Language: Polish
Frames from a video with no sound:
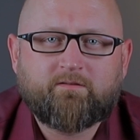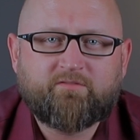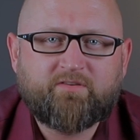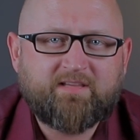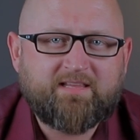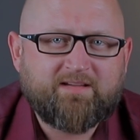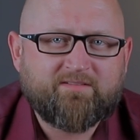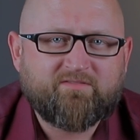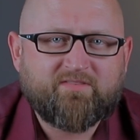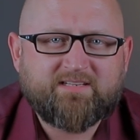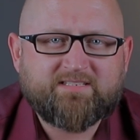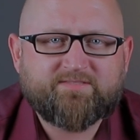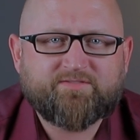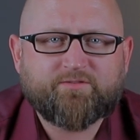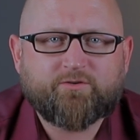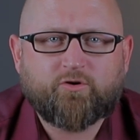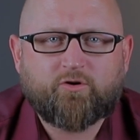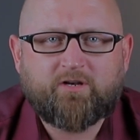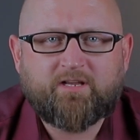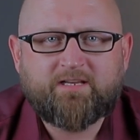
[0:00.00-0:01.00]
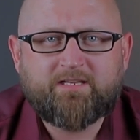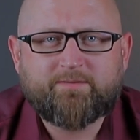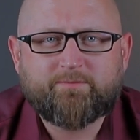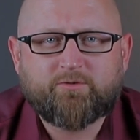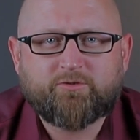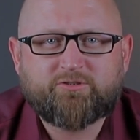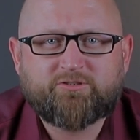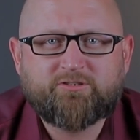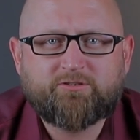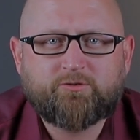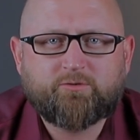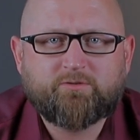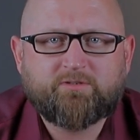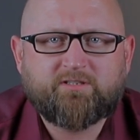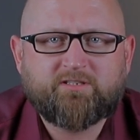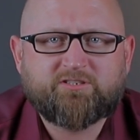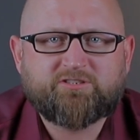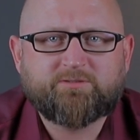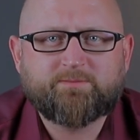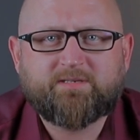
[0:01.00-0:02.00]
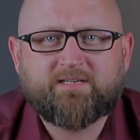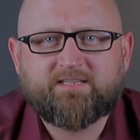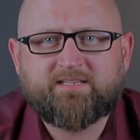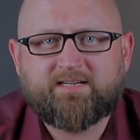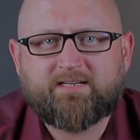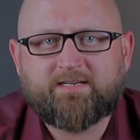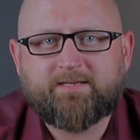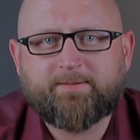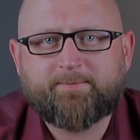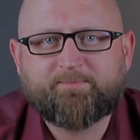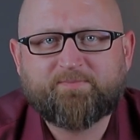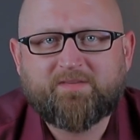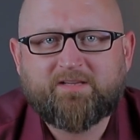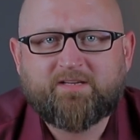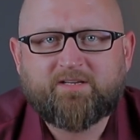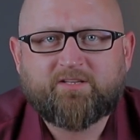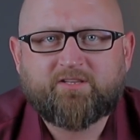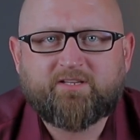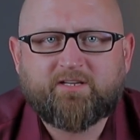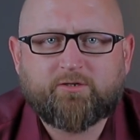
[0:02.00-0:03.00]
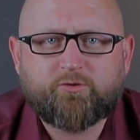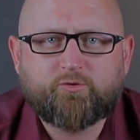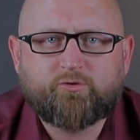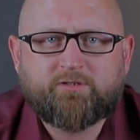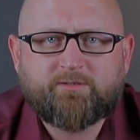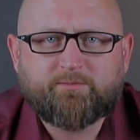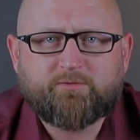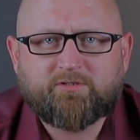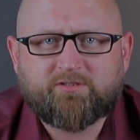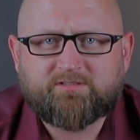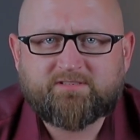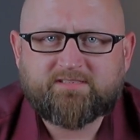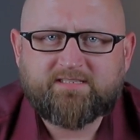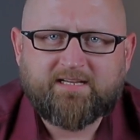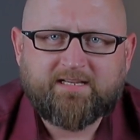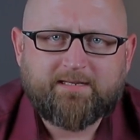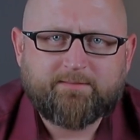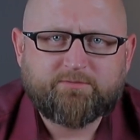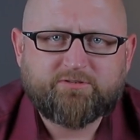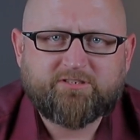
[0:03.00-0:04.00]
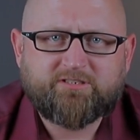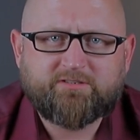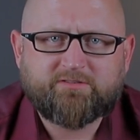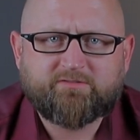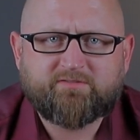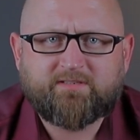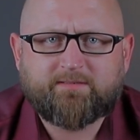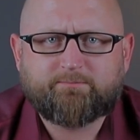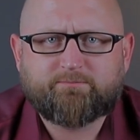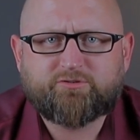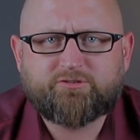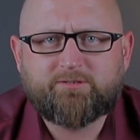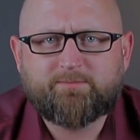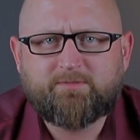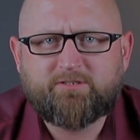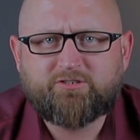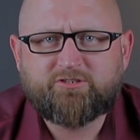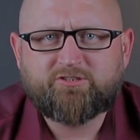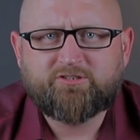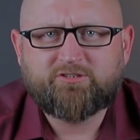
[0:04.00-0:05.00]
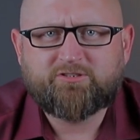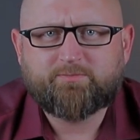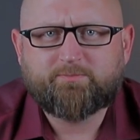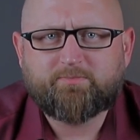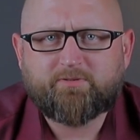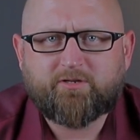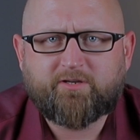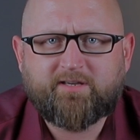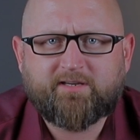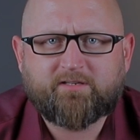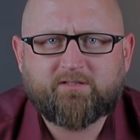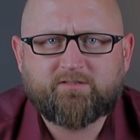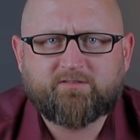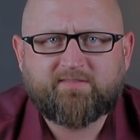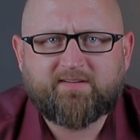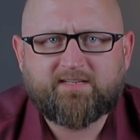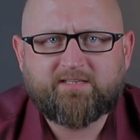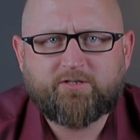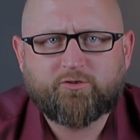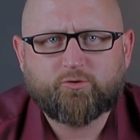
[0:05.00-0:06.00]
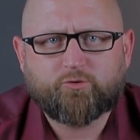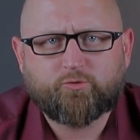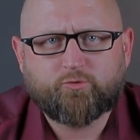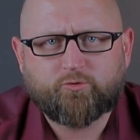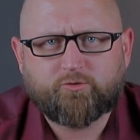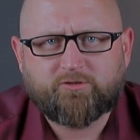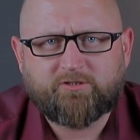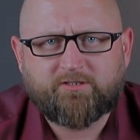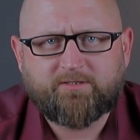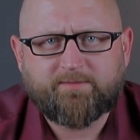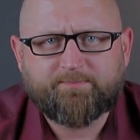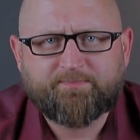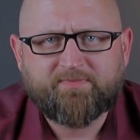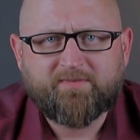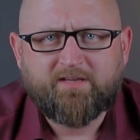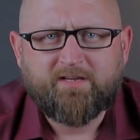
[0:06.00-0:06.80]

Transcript: Witam Was w kolejnym odcinku na naszym kanale, na którym to staram się Wam przybliżyć projektowanie od kuchni.